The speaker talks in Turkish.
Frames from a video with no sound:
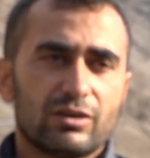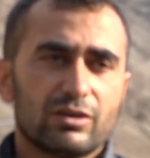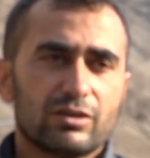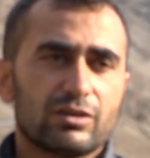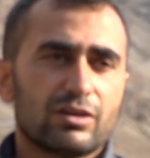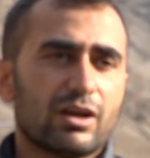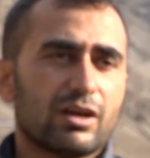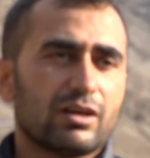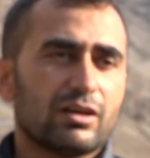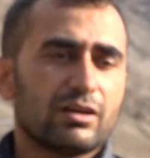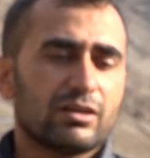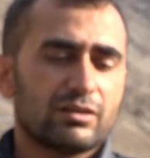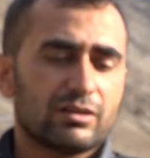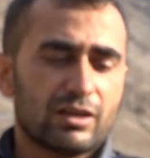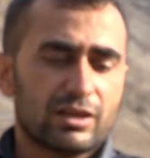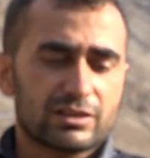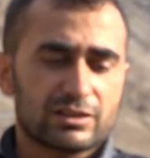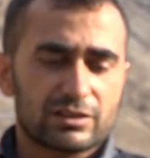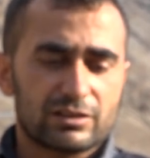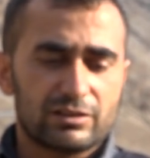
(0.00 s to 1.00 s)
Na,
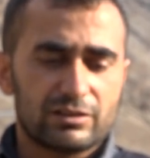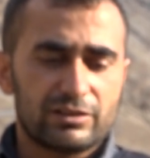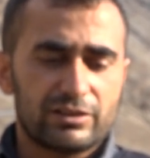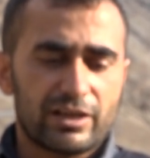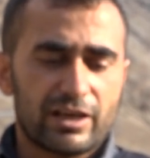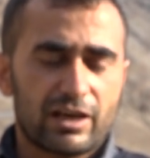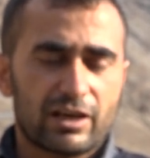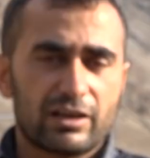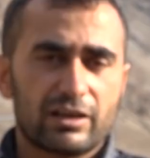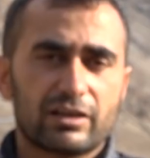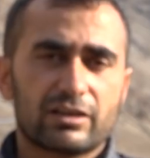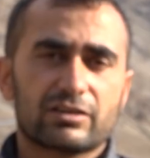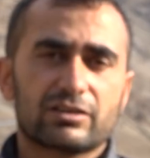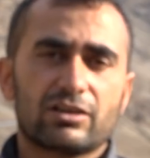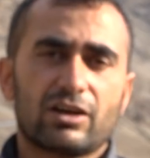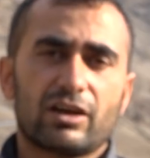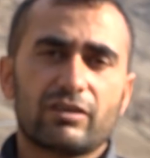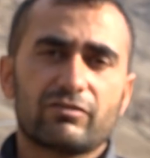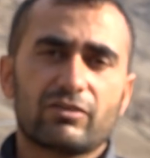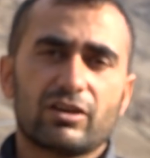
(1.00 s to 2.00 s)
nasıl yerli ırk
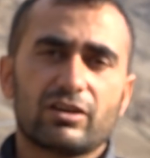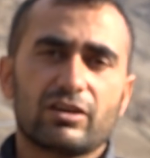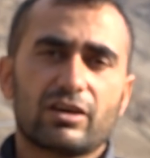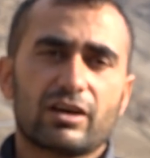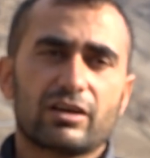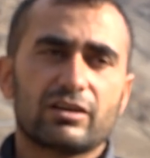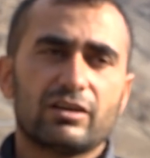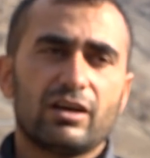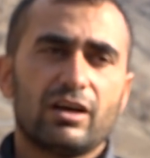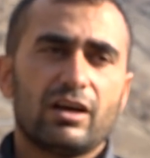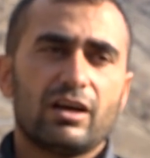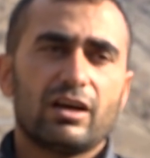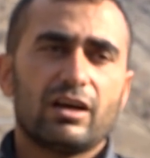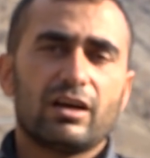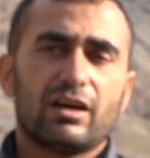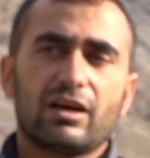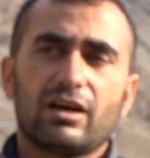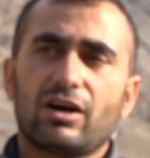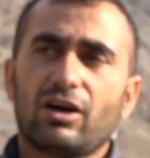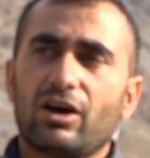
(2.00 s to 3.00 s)
hayvanlar
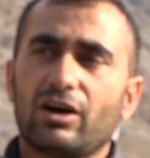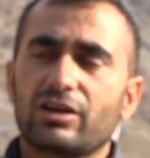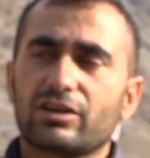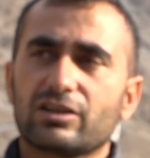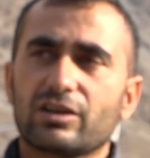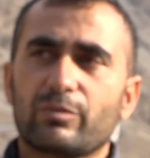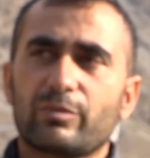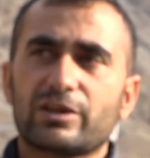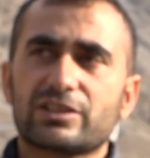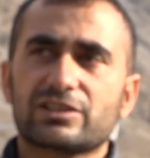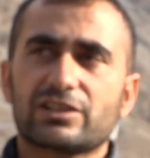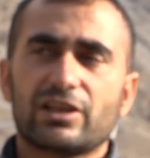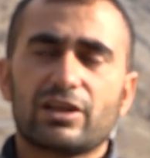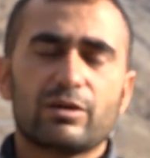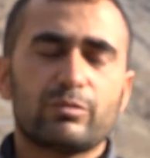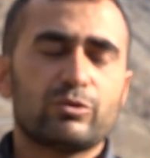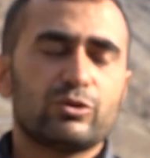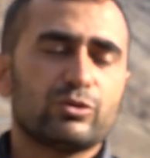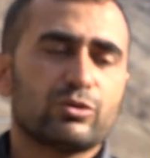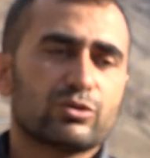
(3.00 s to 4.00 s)
e, ahırda
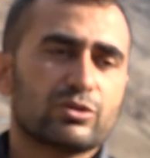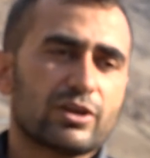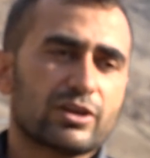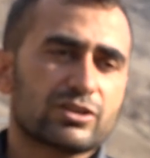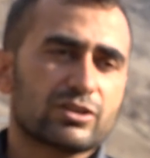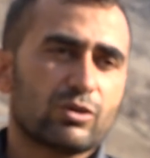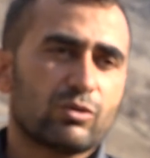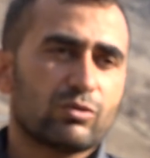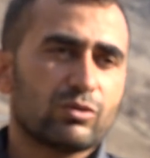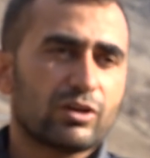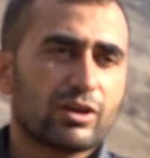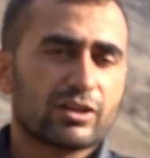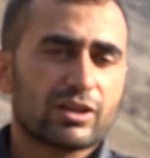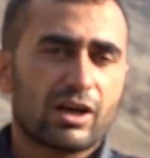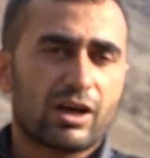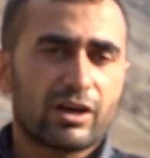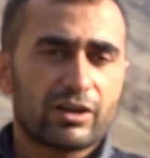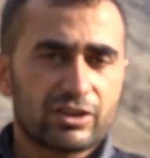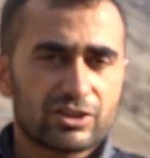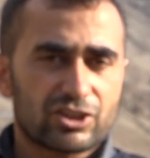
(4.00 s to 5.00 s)
beslenebiliyorlarsa onlar
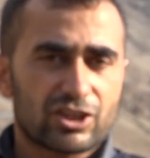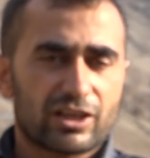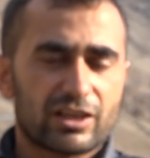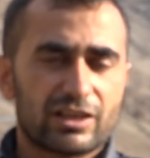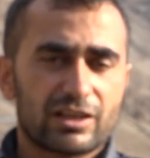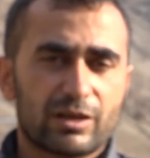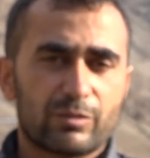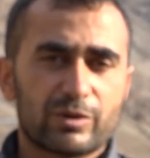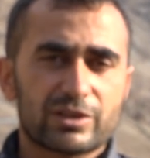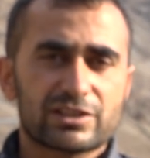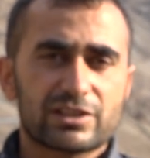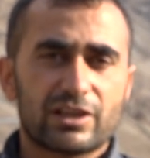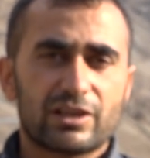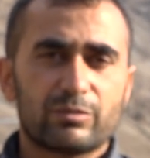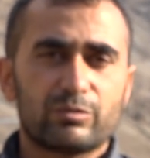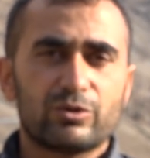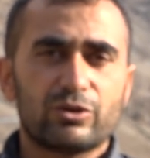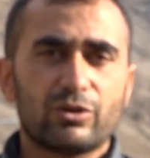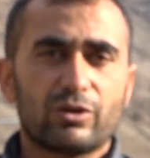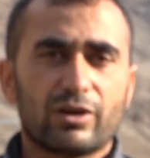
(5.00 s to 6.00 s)
da aynı şekilde
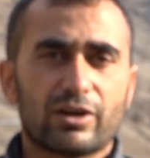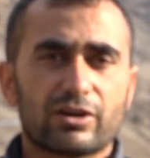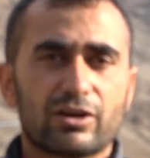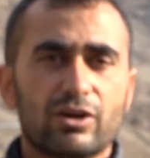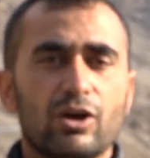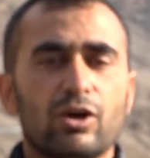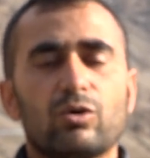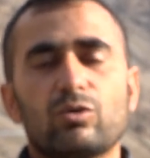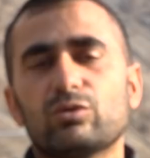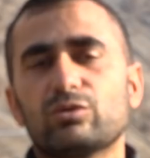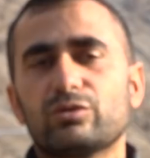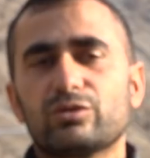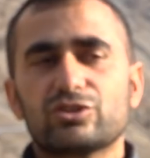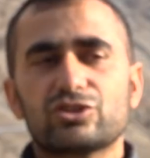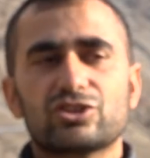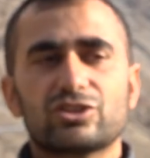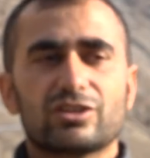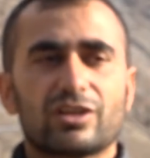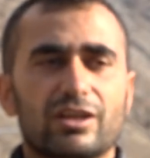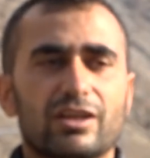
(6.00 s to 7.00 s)
beslenebiliyorlar. Onun
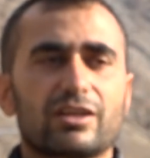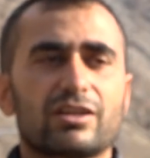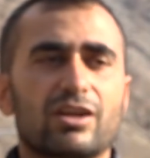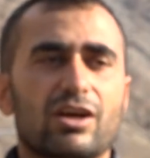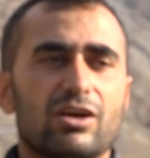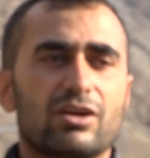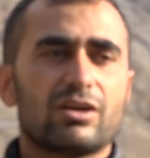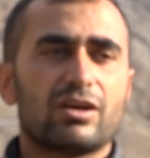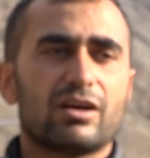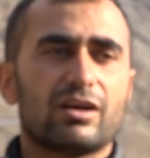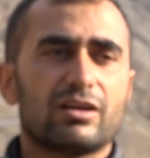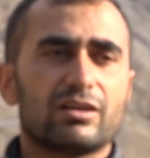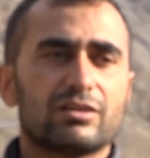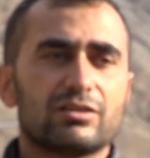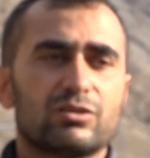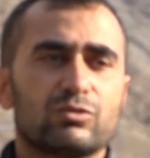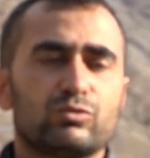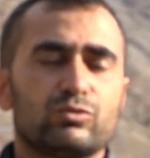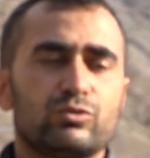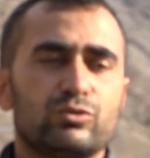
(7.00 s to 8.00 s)
dışında da dağa
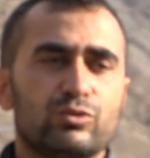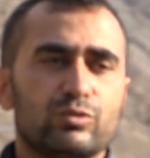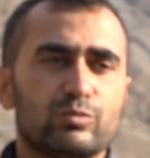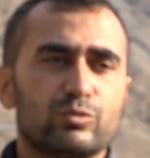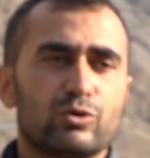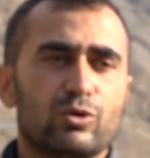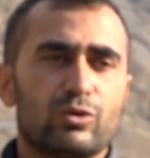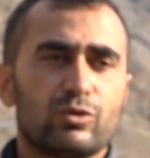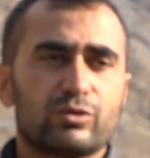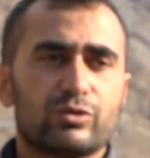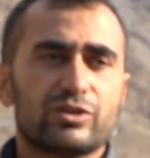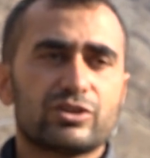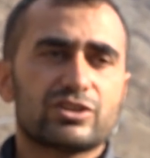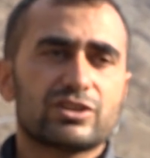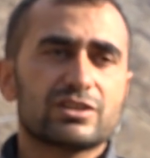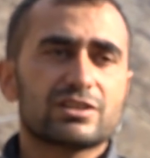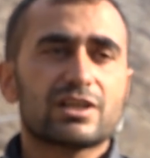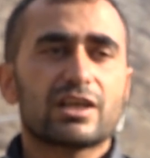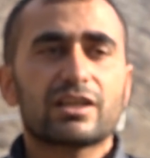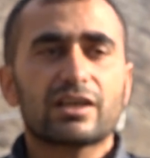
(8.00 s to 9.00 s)
uyumlu olduğu
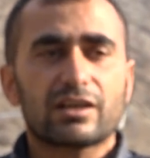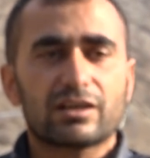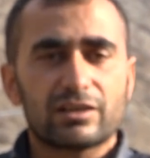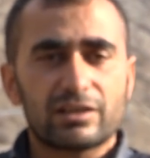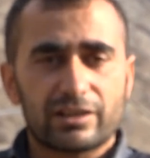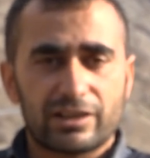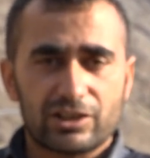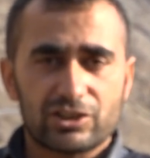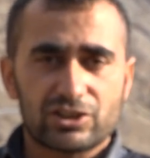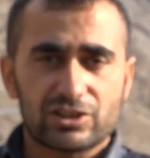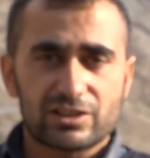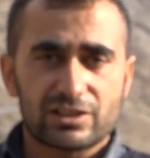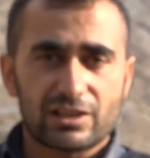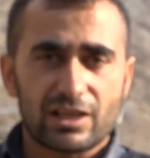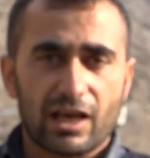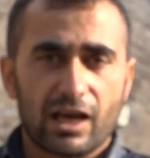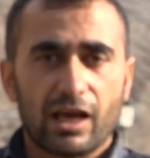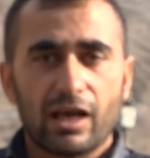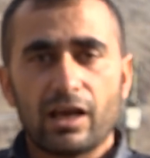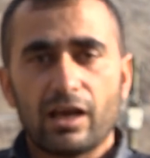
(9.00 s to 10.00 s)
için zaten kıl keçisi
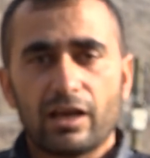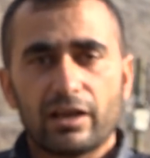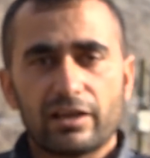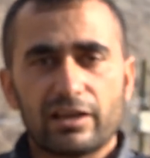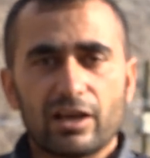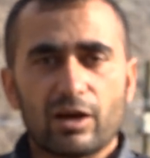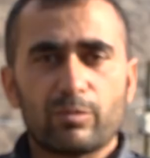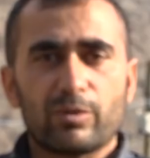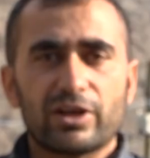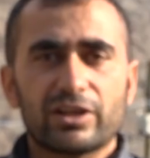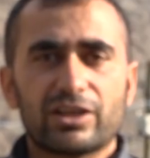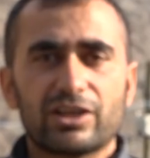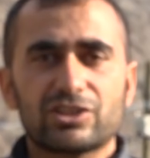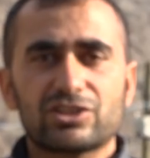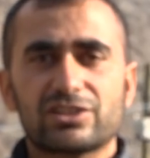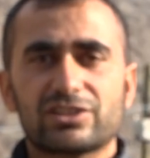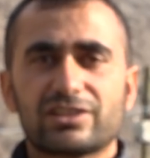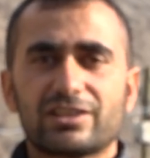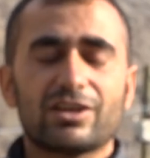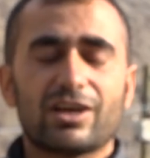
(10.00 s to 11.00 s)
de yaban
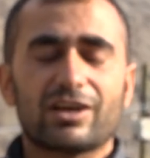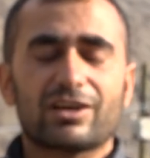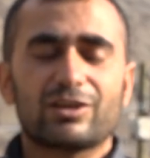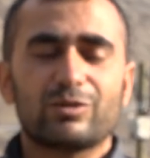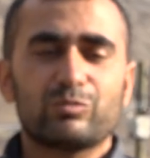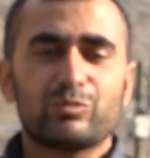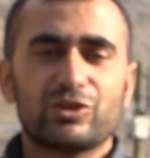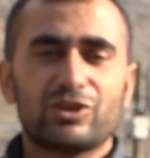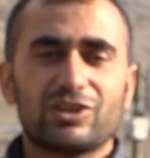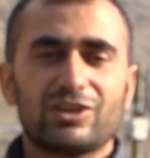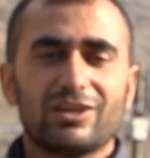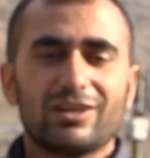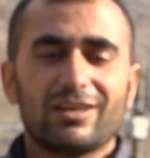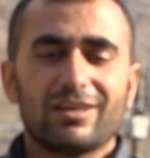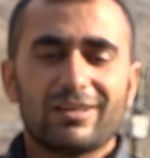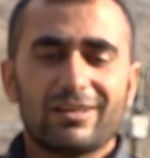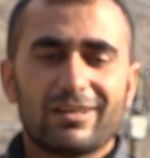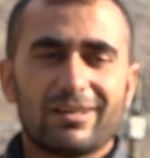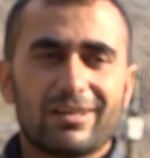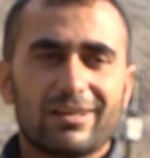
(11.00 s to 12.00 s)
keçisine yakın bir
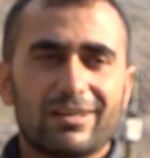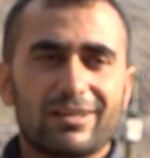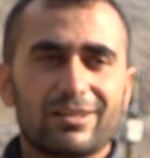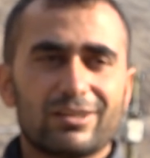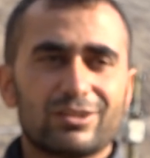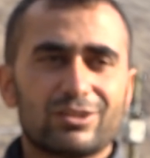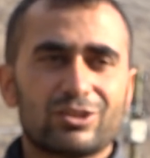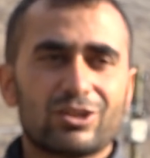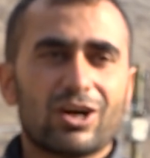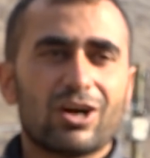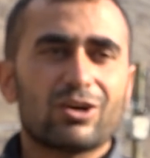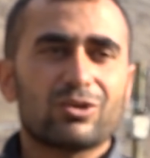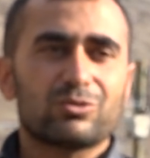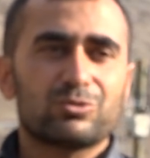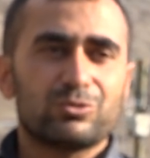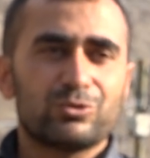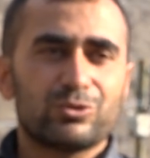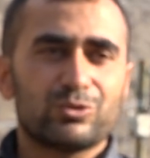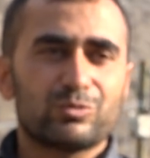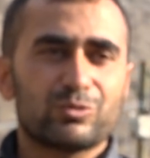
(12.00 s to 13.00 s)
e, dağ
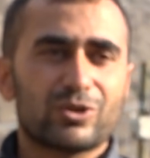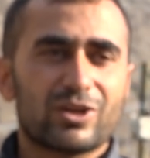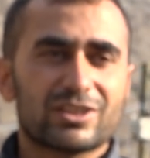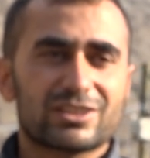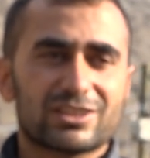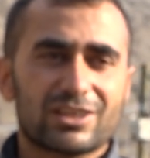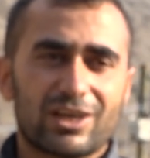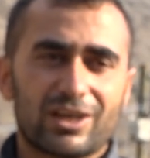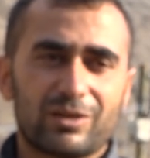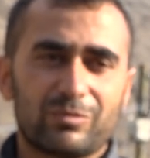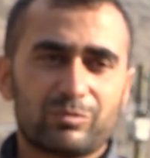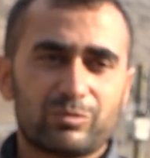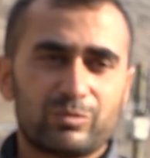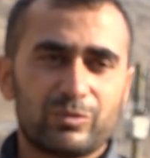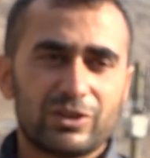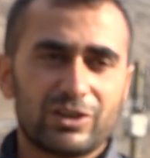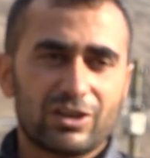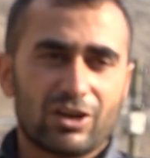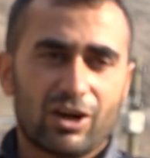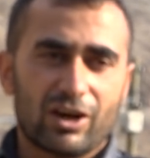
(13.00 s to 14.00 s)
uyumuna sahip
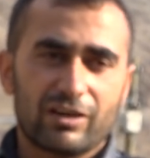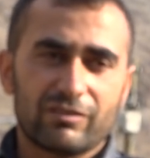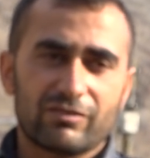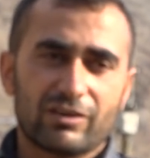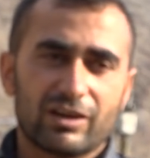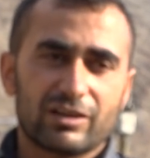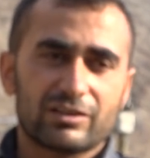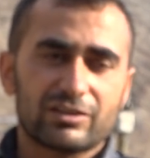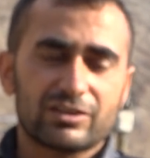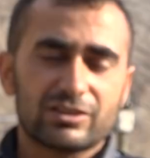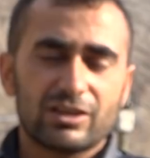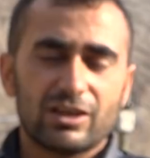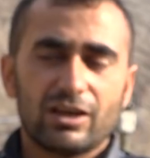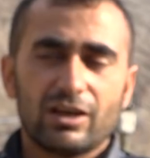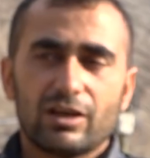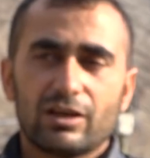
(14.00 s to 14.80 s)
bir hayvandır.